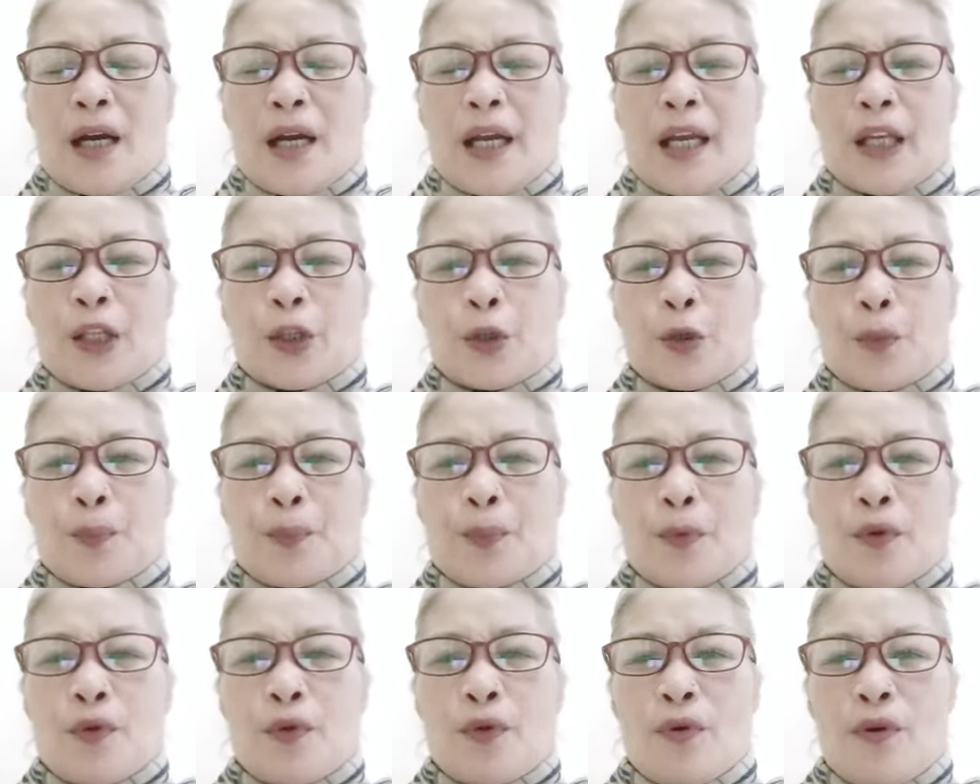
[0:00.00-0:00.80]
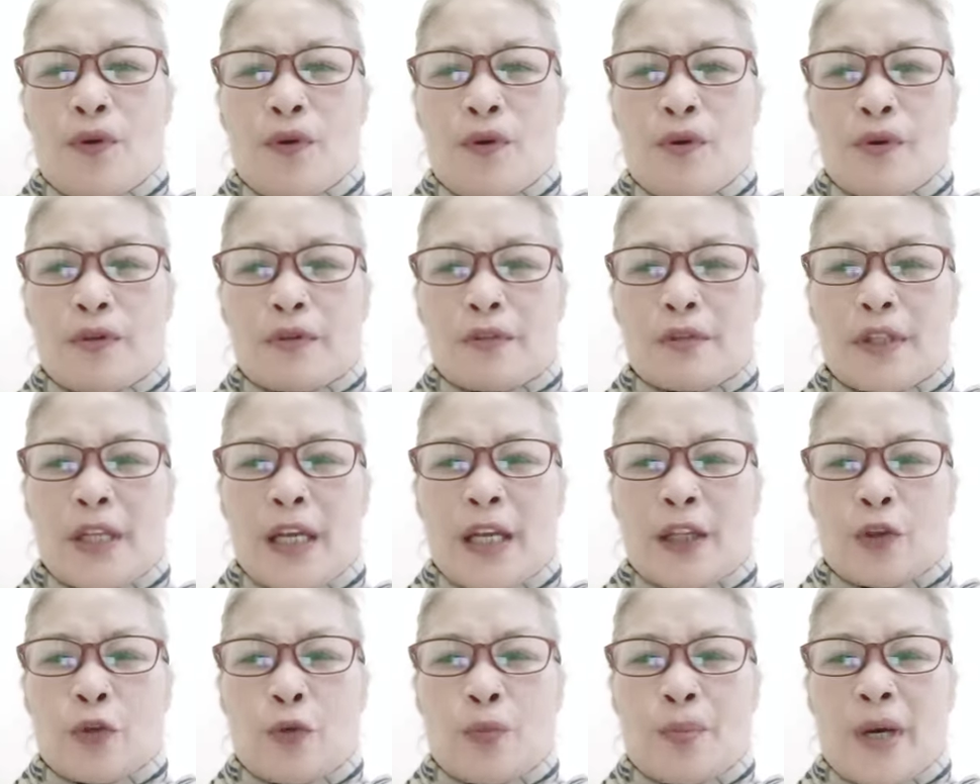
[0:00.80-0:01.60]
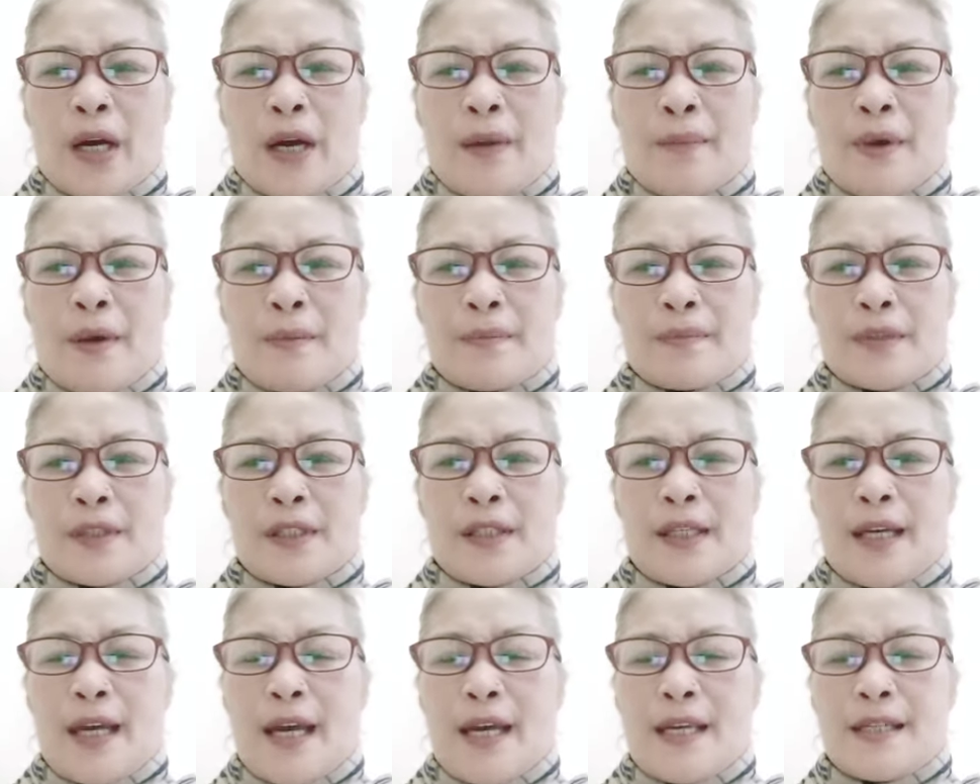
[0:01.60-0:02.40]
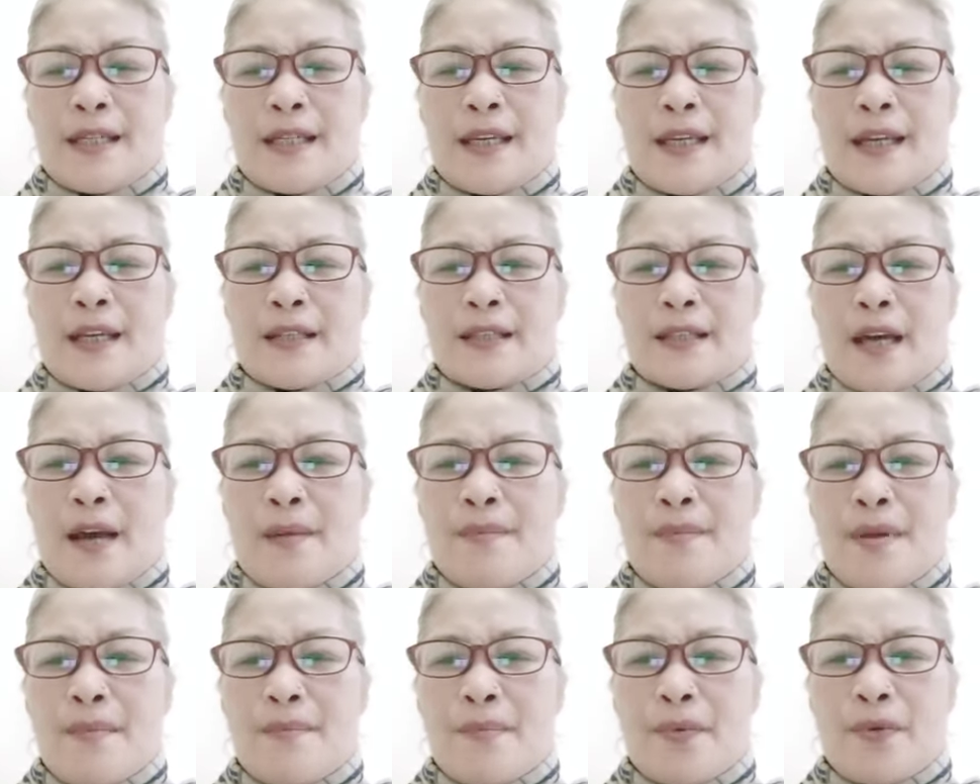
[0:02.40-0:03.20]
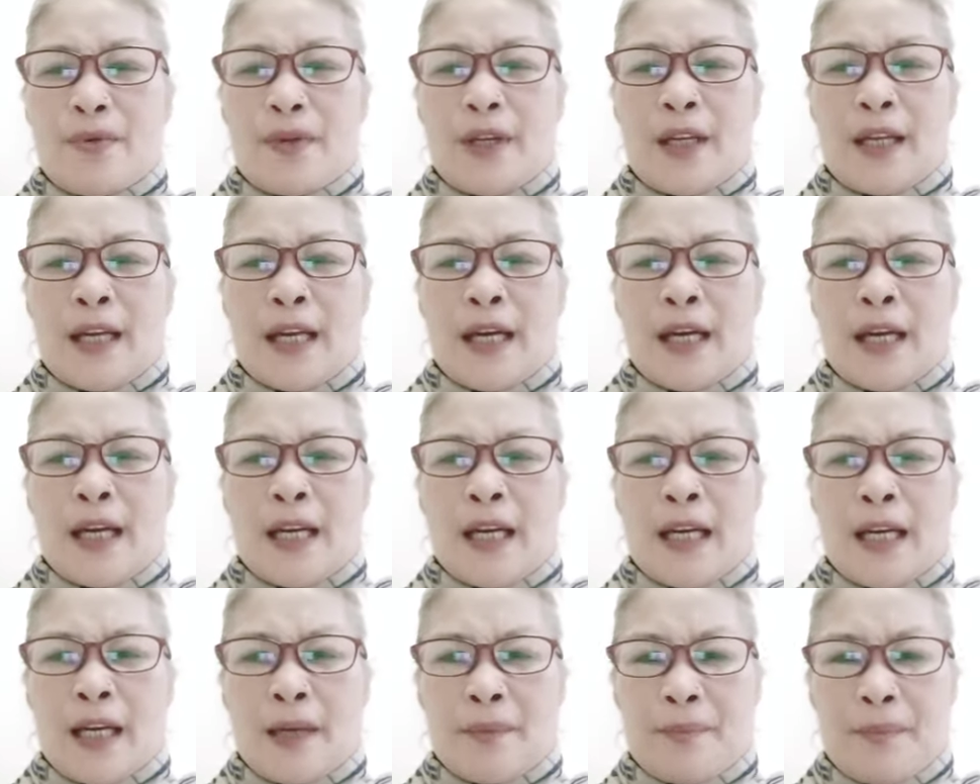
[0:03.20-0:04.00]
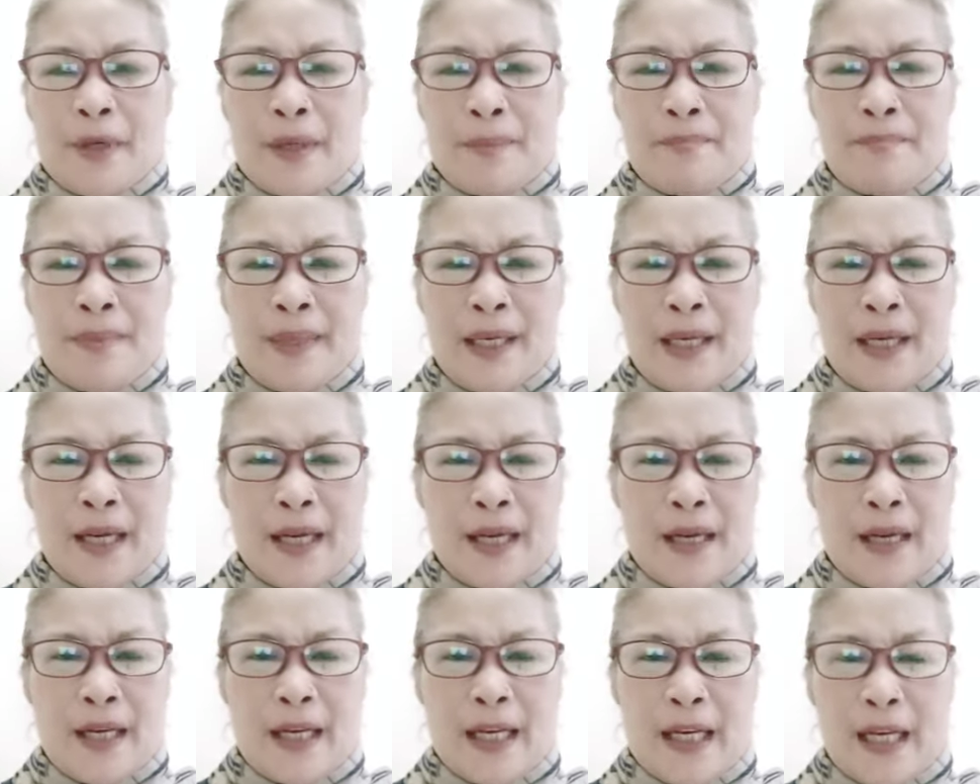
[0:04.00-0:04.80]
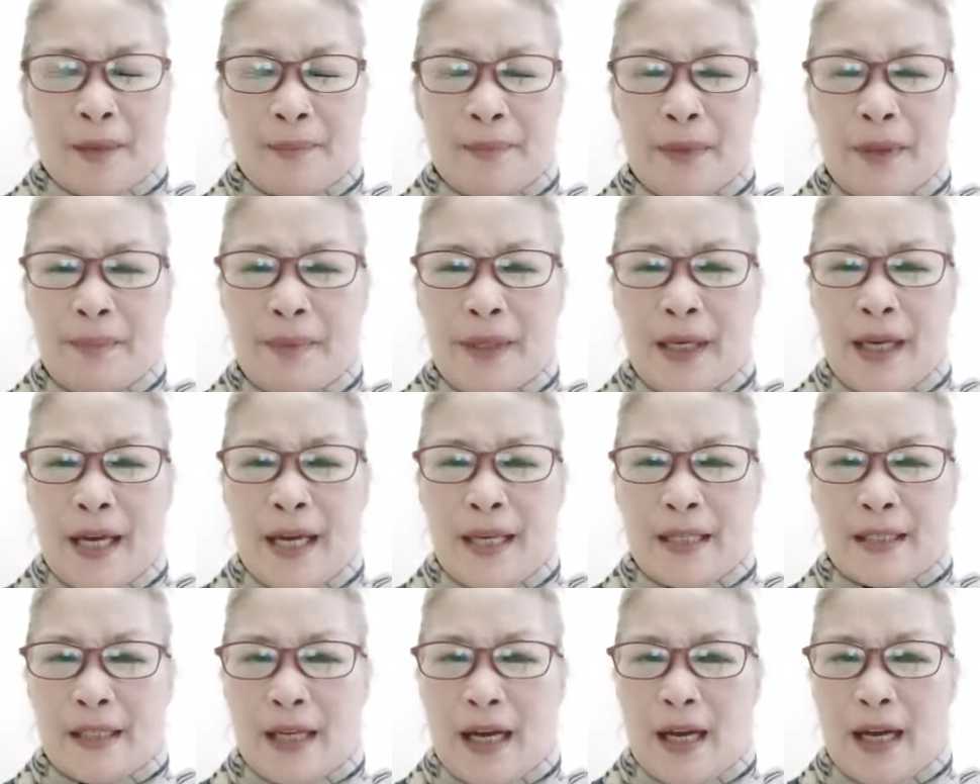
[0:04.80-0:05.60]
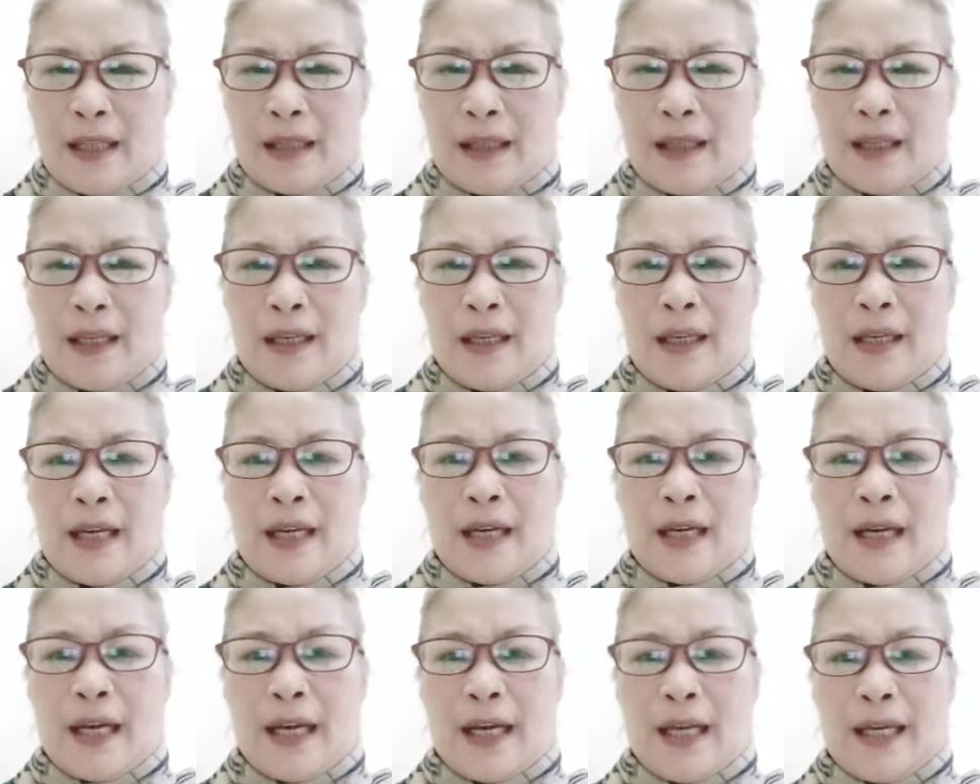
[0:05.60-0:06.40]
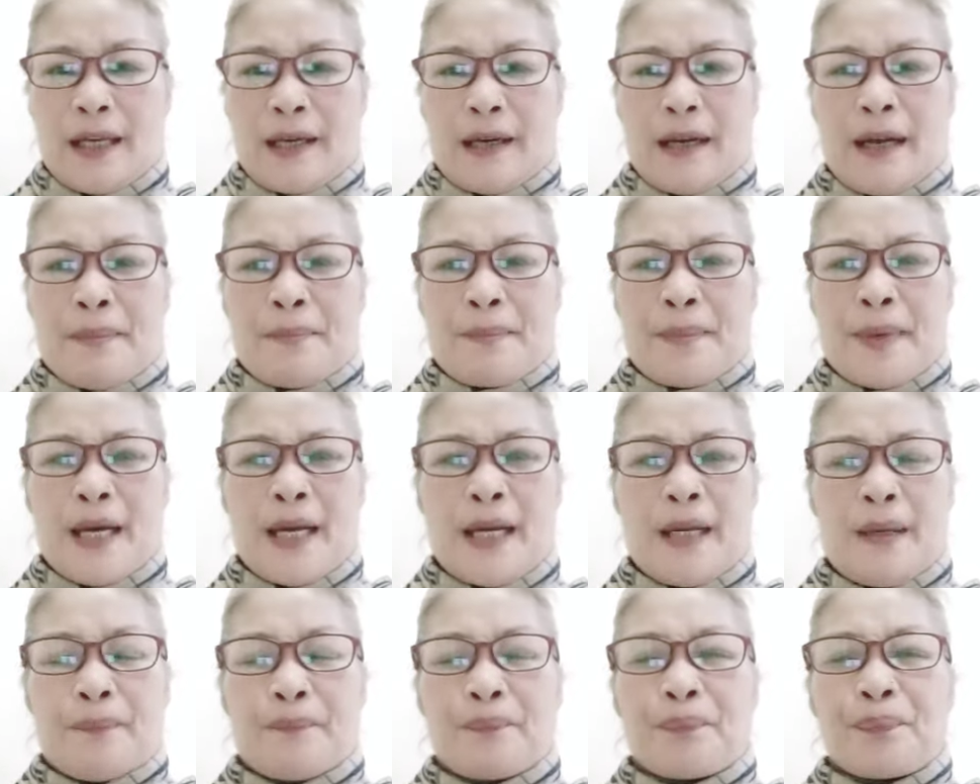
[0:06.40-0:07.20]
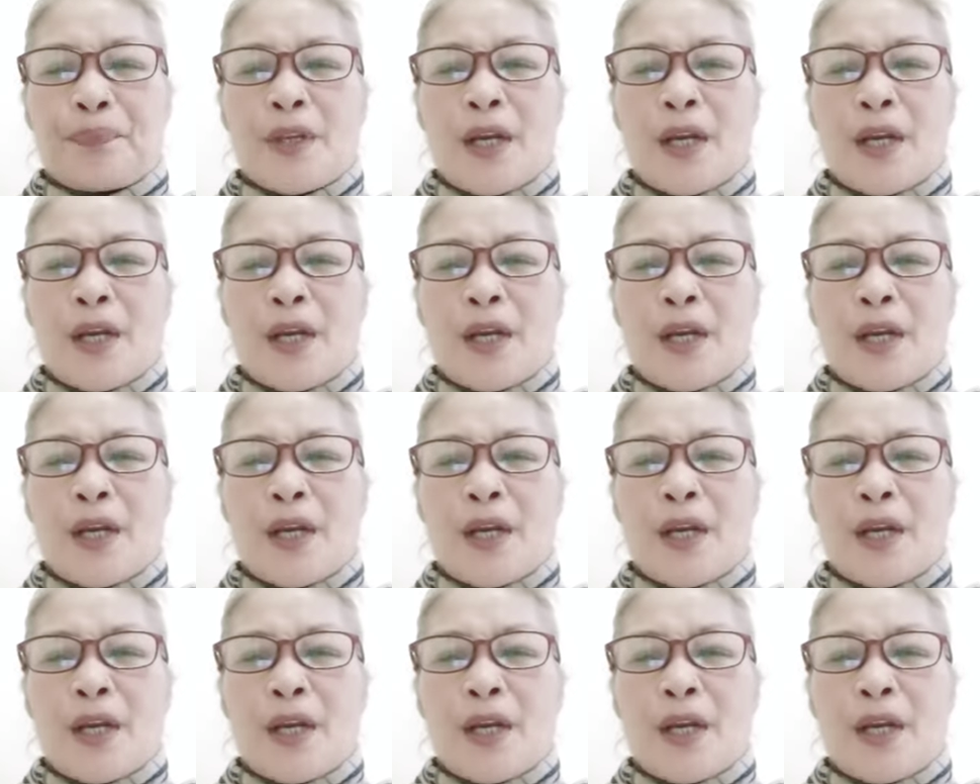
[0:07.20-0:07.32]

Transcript: ito pong August na ito mga mamsi ay sinasabi po nila na nagbibigay, nagbibigay sa atin ng kahirapan.